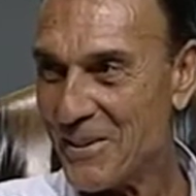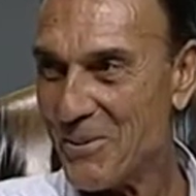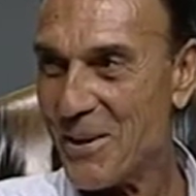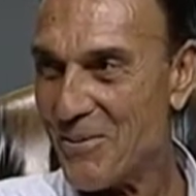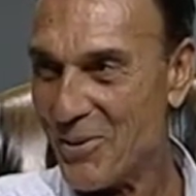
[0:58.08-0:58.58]
un
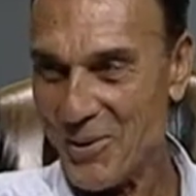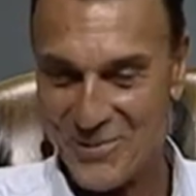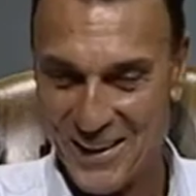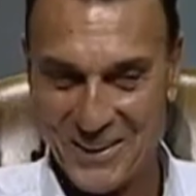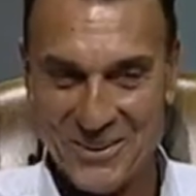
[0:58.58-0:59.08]
lavoro
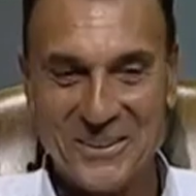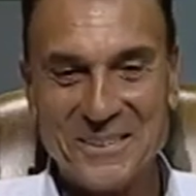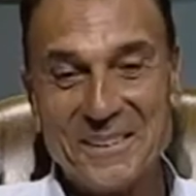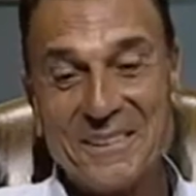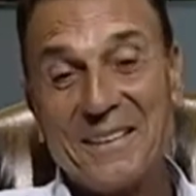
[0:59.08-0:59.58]
vero?
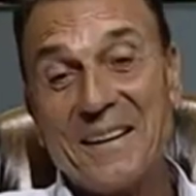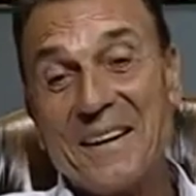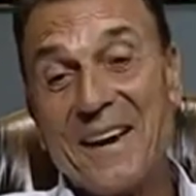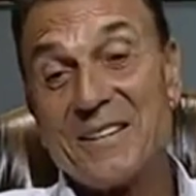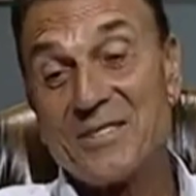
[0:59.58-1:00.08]

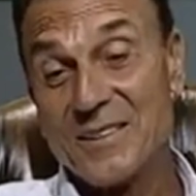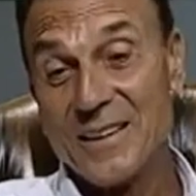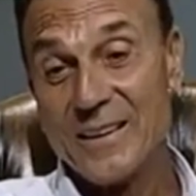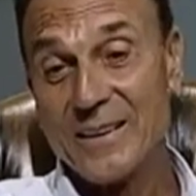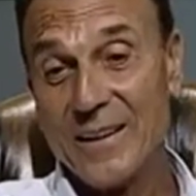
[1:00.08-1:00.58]
Nasce
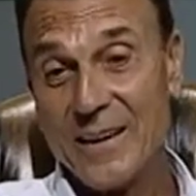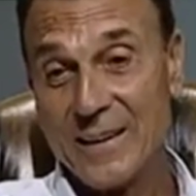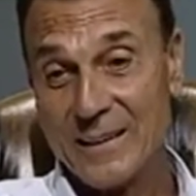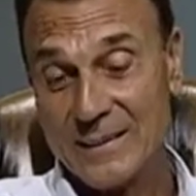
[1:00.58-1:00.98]
dall'idea,